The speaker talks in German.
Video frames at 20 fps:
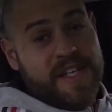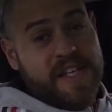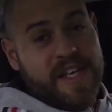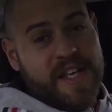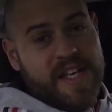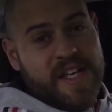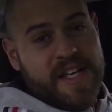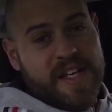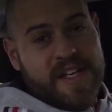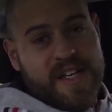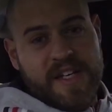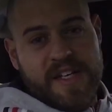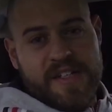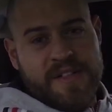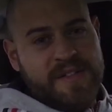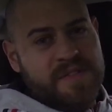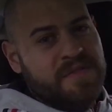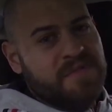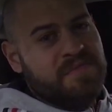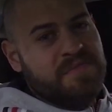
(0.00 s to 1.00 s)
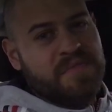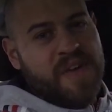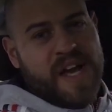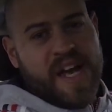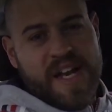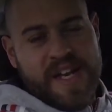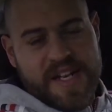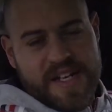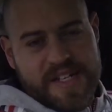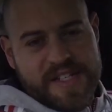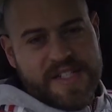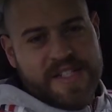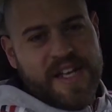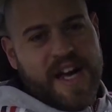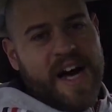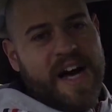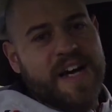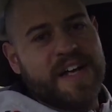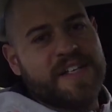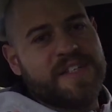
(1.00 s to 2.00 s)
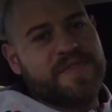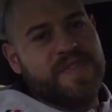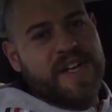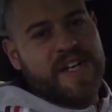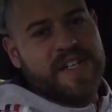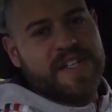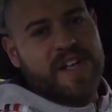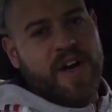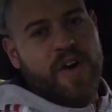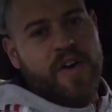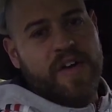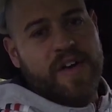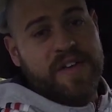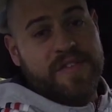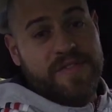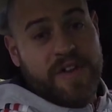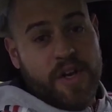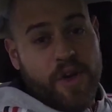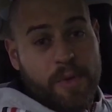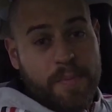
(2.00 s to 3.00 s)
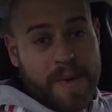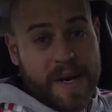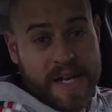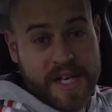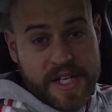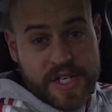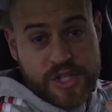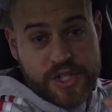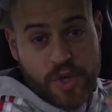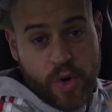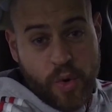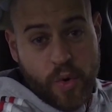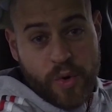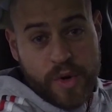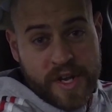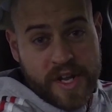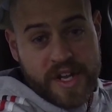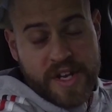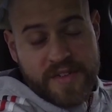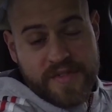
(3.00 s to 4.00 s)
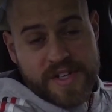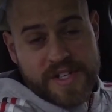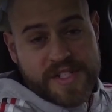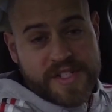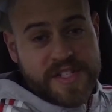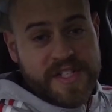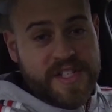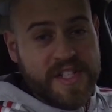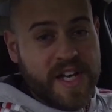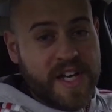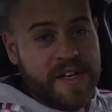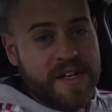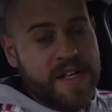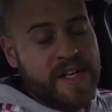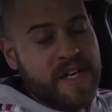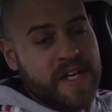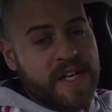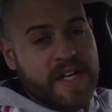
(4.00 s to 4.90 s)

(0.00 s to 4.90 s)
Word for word: Gegen Ende des Jahres werde ich da auch auf jeden Fall nochmal in Ton investieren.